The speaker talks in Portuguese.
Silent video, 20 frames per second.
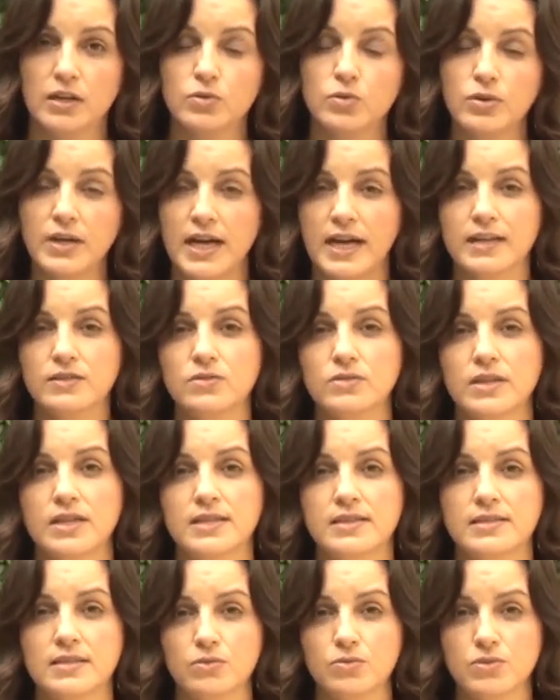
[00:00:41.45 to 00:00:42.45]
no caso
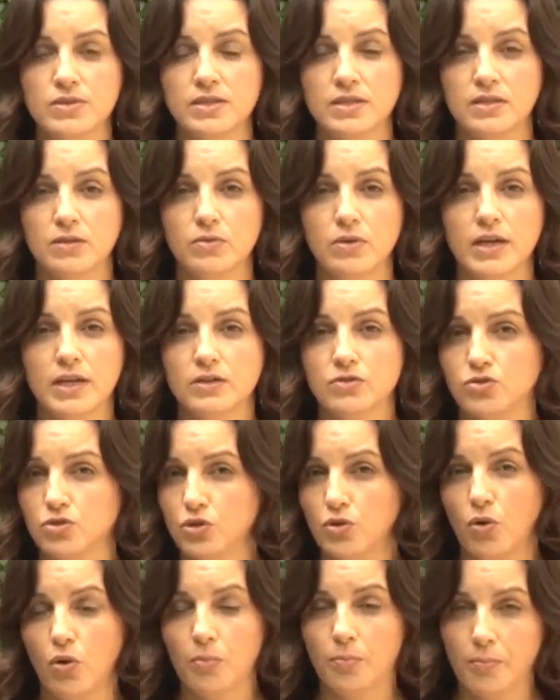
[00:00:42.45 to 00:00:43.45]
da execução
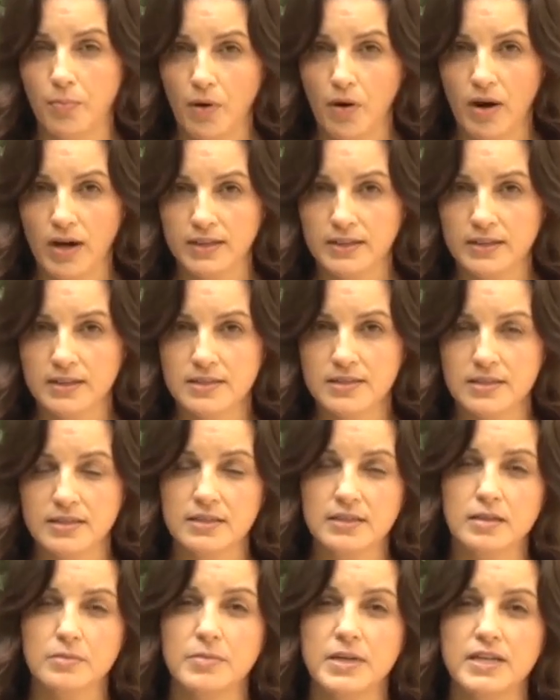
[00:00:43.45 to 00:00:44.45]
de compotas
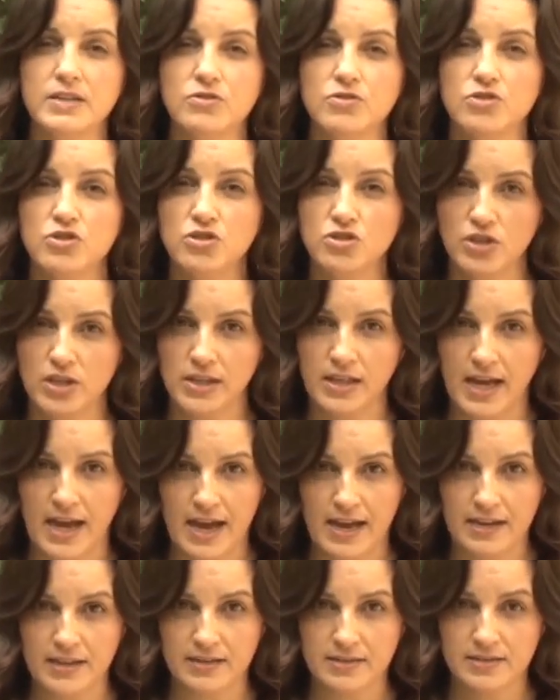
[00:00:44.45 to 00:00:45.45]
e também de
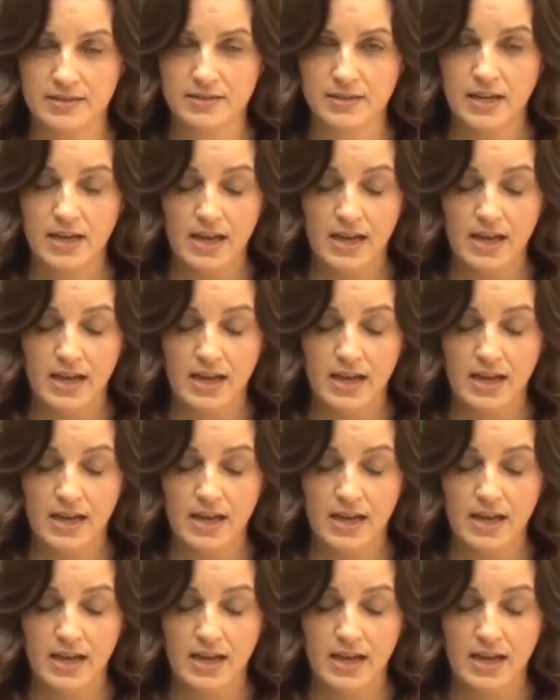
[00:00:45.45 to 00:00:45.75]
geleias.